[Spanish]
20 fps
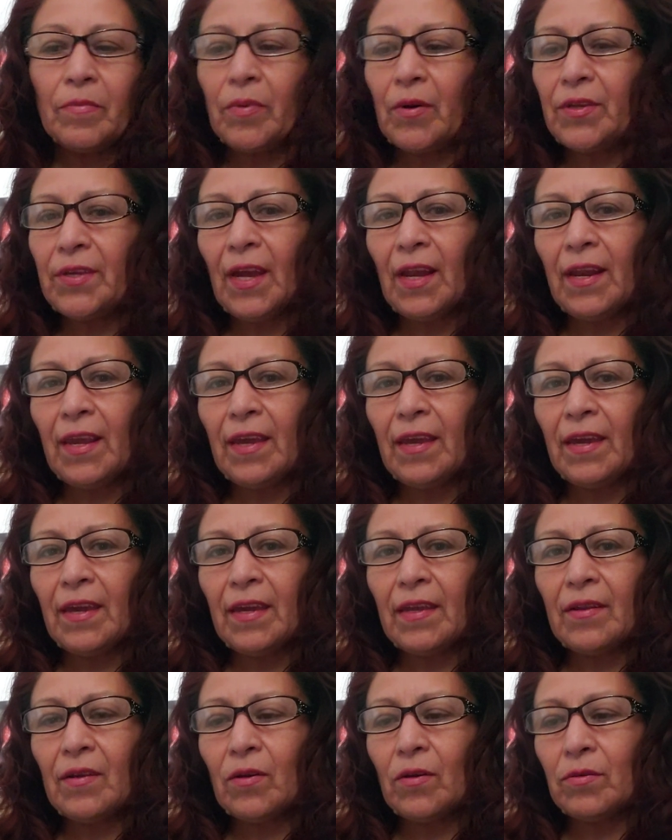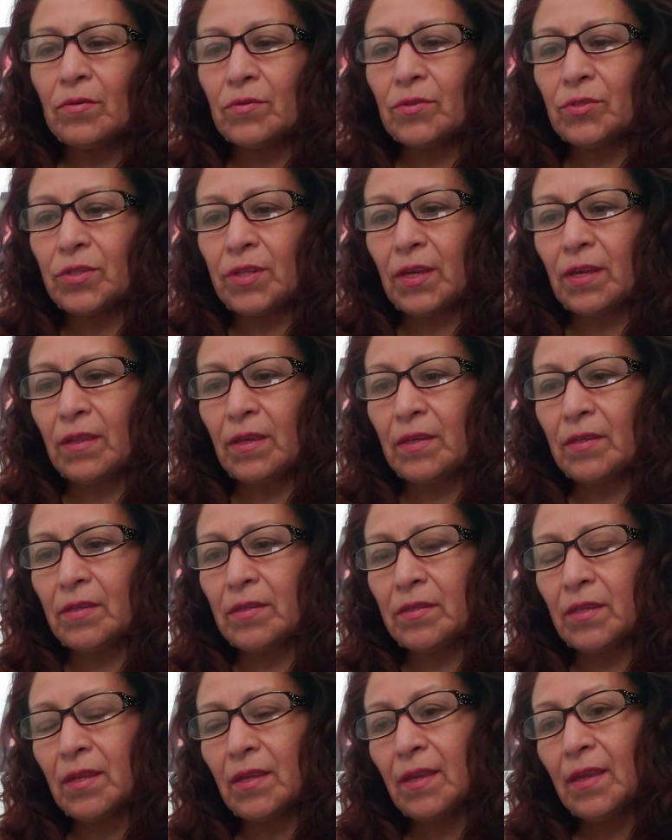Voy a leer con
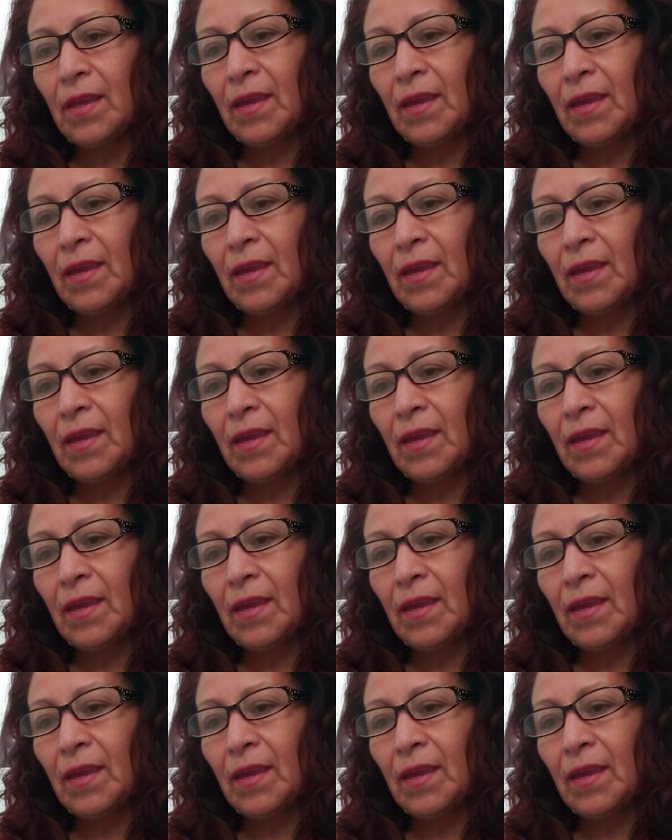ustedes